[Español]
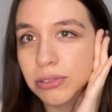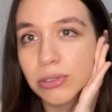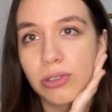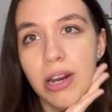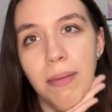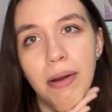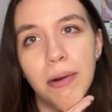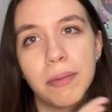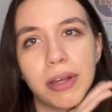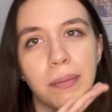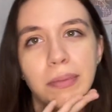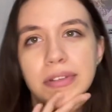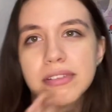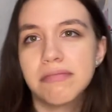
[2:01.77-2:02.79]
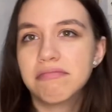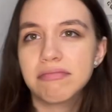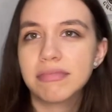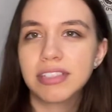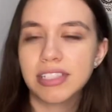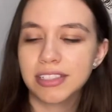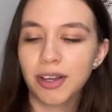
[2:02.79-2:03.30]
uso la mano porque pues
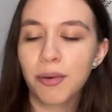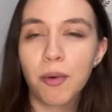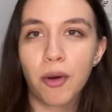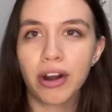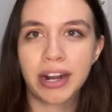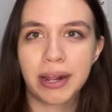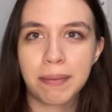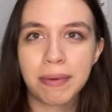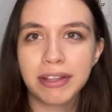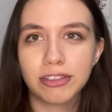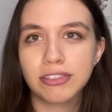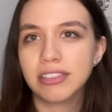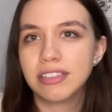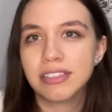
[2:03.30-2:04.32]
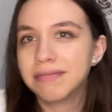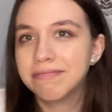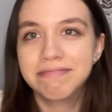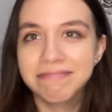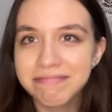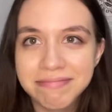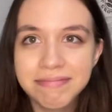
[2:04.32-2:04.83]
se siente como crema, entonces
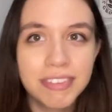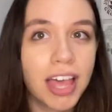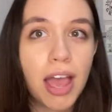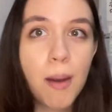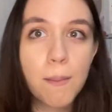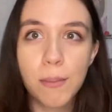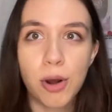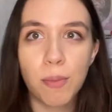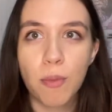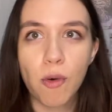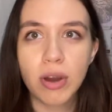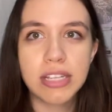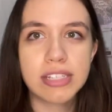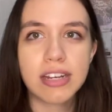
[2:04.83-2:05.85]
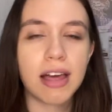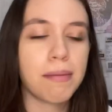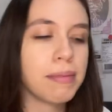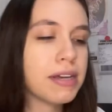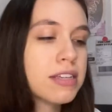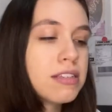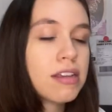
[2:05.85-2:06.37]
me lo pongo así nada
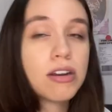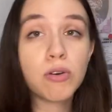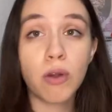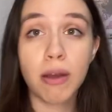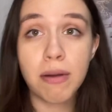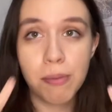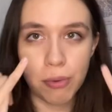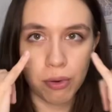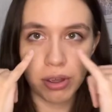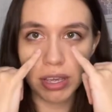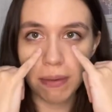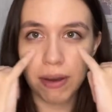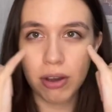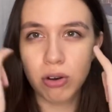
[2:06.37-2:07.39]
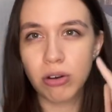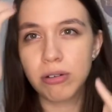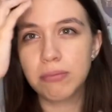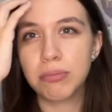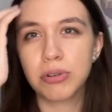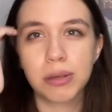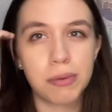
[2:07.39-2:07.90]
más. Nunca me pongo aquí abajo
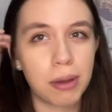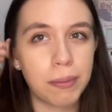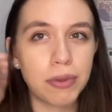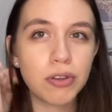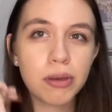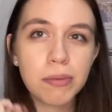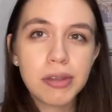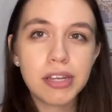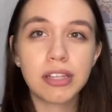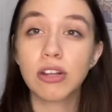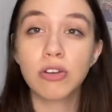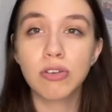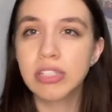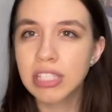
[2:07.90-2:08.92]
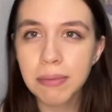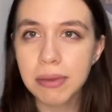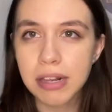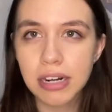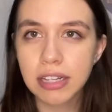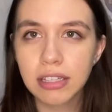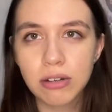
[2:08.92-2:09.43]
porque me da miedo que me irrite. No es que me
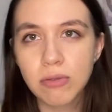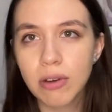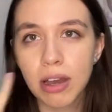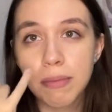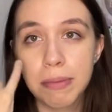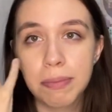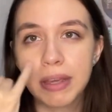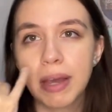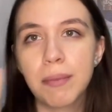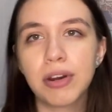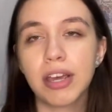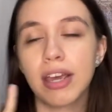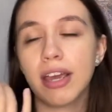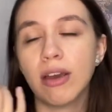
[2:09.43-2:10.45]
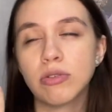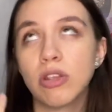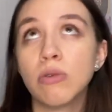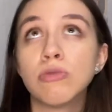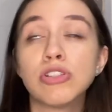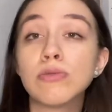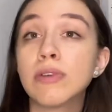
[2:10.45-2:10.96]
irrite, nunca me pica porque he usado
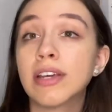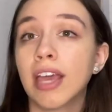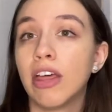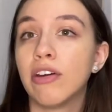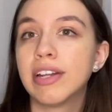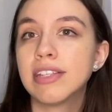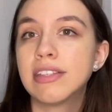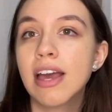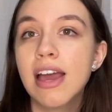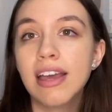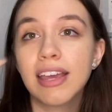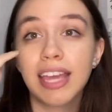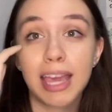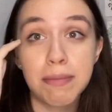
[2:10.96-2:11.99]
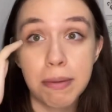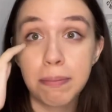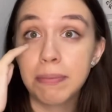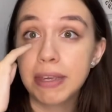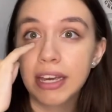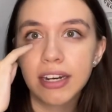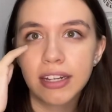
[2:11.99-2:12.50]
muchos bloqueadores que me
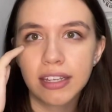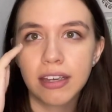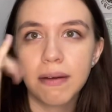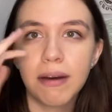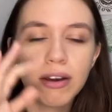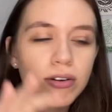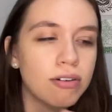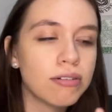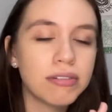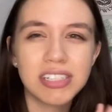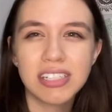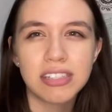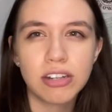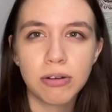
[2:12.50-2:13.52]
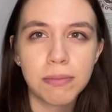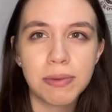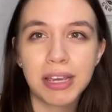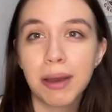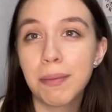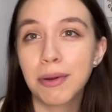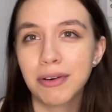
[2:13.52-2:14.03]
pican aquí abajo y este no me
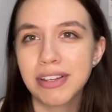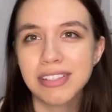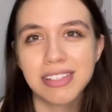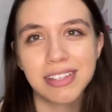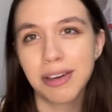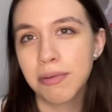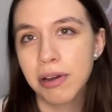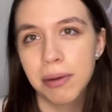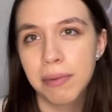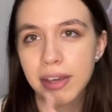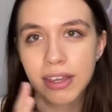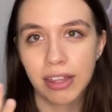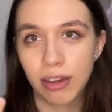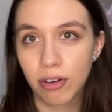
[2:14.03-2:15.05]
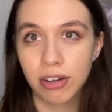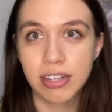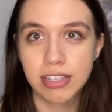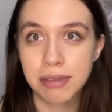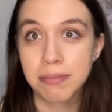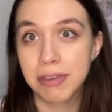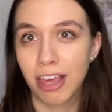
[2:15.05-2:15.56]
pica, pero aún así como que me quedé con
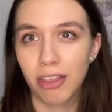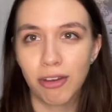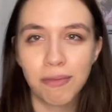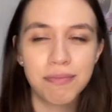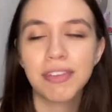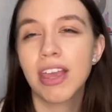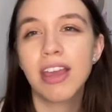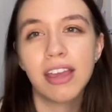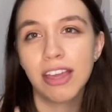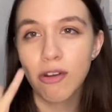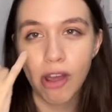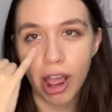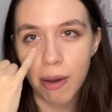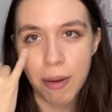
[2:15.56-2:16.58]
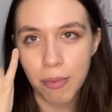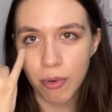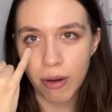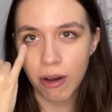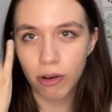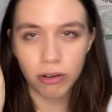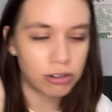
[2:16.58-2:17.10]
ese miedo y nunca me pongo
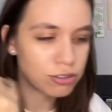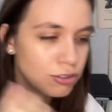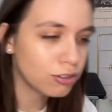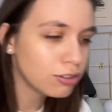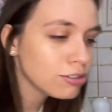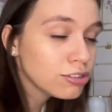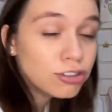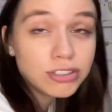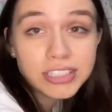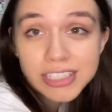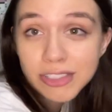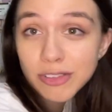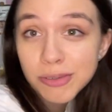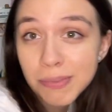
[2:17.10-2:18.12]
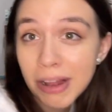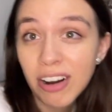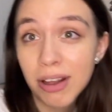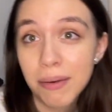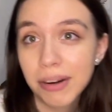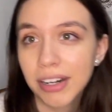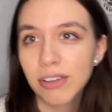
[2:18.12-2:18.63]
abajo de los ojos. No sé si eso es malo, la
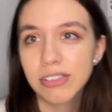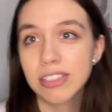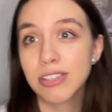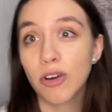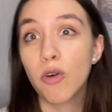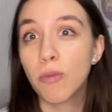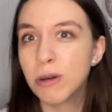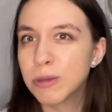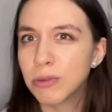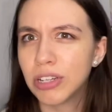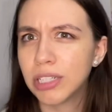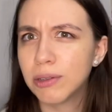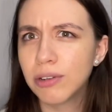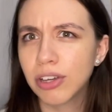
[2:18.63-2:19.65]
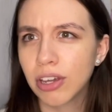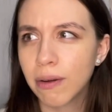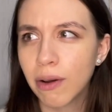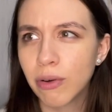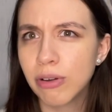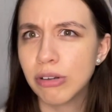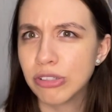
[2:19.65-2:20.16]
verdad no sé si ocupes poner bloqueador
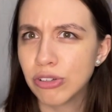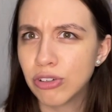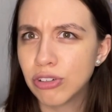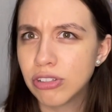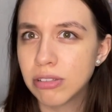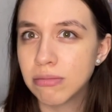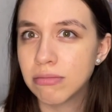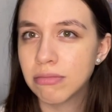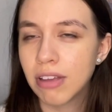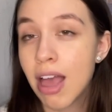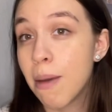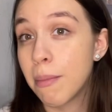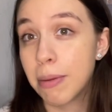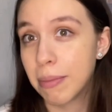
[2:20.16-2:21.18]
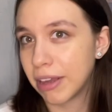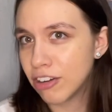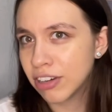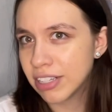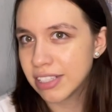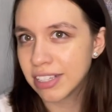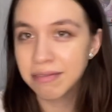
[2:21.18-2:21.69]
abajo de los ojos. Me imagino
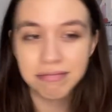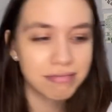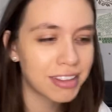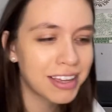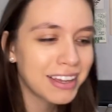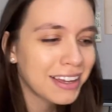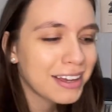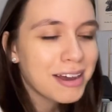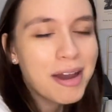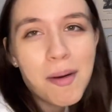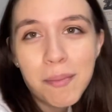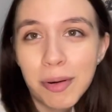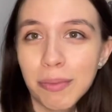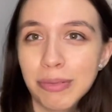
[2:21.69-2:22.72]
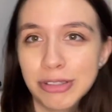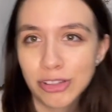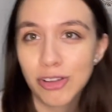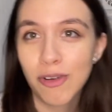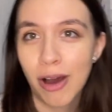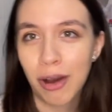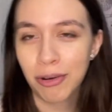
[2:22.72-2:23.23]
que sí, pero pues yo
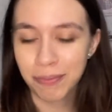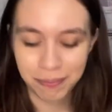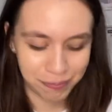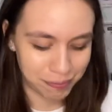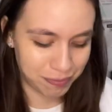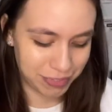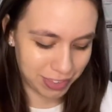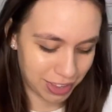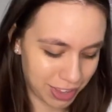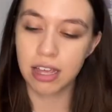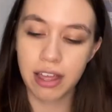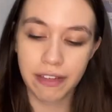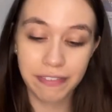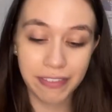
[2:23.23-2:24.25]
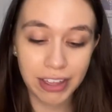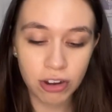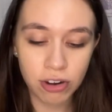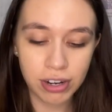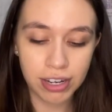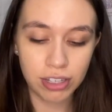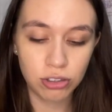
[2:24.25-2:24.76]
no lo hago. De
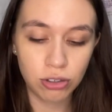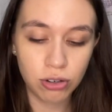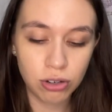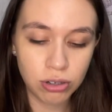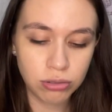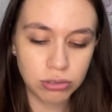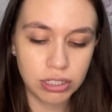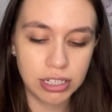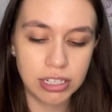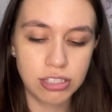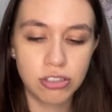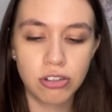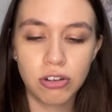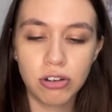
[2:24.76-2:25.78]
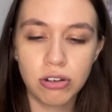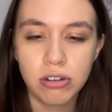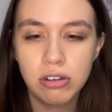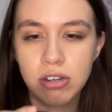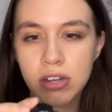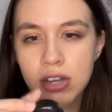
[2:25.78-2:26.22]
corrector utilizo